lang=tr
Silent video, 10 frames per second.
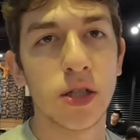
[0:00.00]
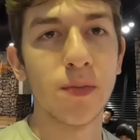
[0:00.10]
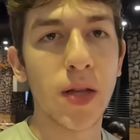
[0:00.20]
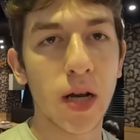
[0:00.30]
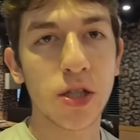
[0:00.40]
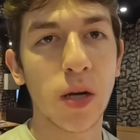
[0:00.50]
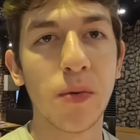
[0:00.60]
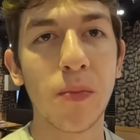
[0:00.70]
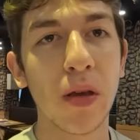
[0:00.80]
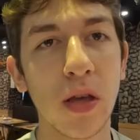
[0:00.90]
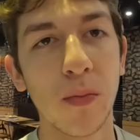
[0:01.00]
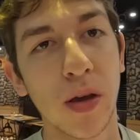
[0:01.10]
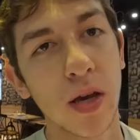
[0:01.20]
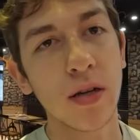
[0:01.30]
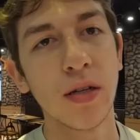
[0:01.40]
Şimdi akşam yemeği
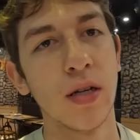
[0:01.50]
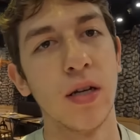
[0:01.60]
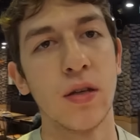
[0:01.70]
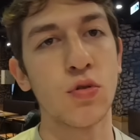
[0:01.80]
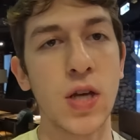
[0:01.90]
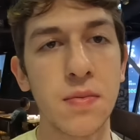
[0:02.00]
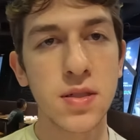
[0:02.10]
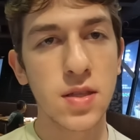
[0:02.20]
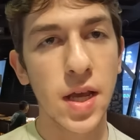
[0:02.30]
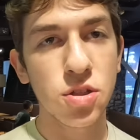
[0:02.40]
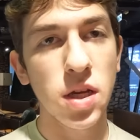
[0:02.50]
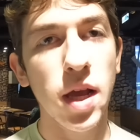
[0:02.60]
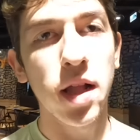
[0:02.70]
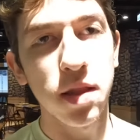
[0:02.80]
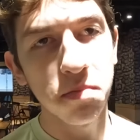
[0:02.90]
yemeye güzel bir steakçiye
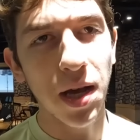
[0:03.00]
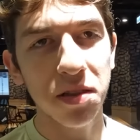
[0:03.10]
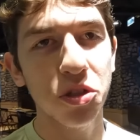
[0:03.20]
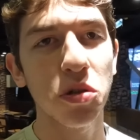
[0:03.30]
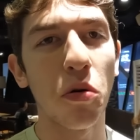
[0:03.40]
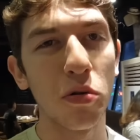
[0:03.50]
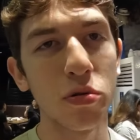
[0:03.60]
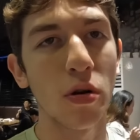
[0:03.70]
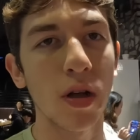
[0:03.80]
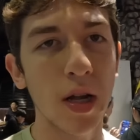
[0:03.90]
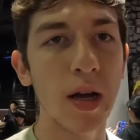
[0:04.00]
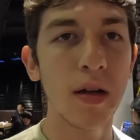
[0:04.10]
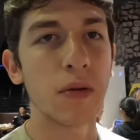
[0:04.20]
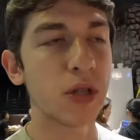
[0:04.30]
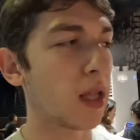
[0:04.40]
geldim. Yaklaşık 10 dolara
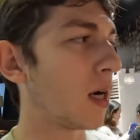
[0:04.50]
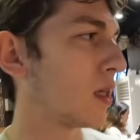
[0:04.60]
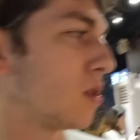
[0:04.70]
güzel bir şeyler